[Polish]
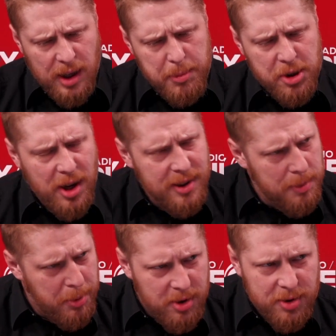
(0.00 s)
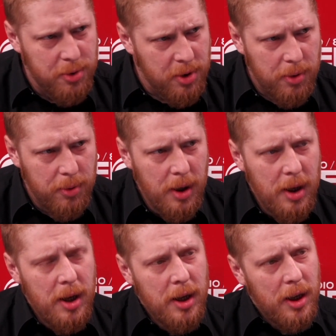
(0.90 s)
mieszkańcy protestują.
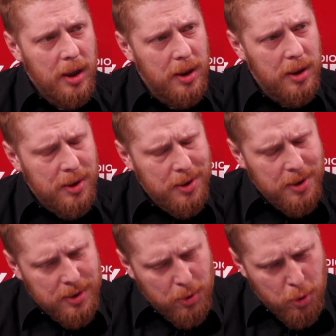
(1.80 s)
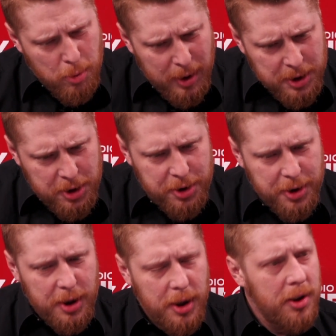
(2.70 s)
Eee,
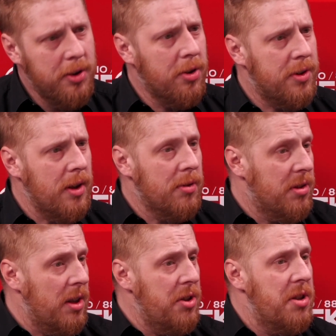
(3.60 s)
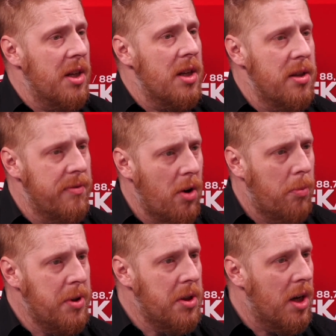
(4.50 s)
urbaniści, dosta dostaliście negatywne
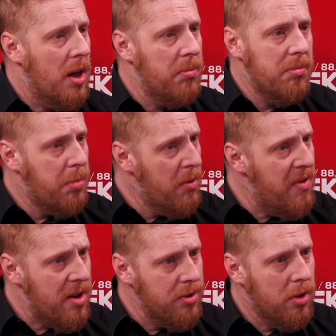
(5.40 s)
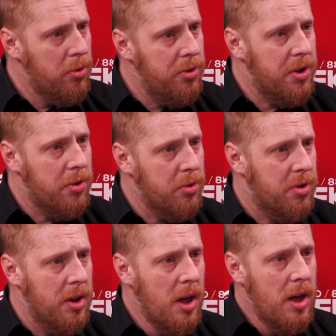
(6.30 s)
opinie poważnych ludzi,
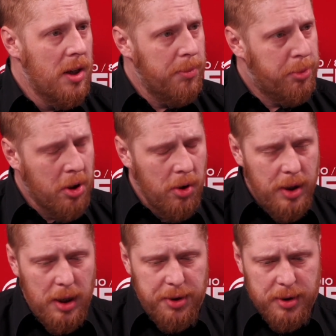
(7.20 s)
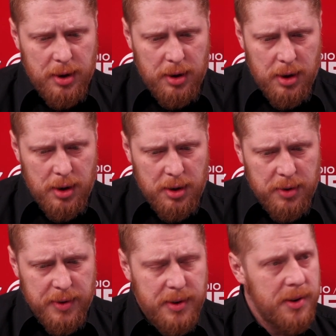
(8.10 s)
którzy przyglądali się tej e,
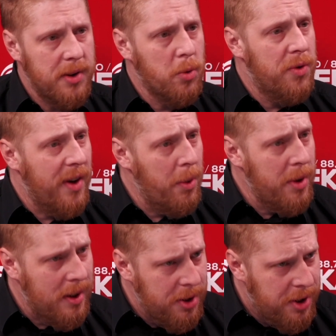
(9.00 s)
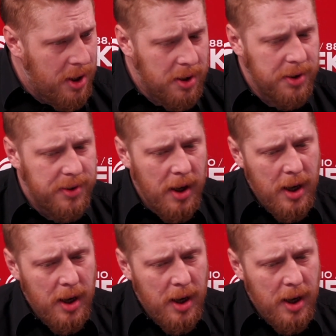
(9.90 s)
inwestycji. Uchwały Rady Dzielnic,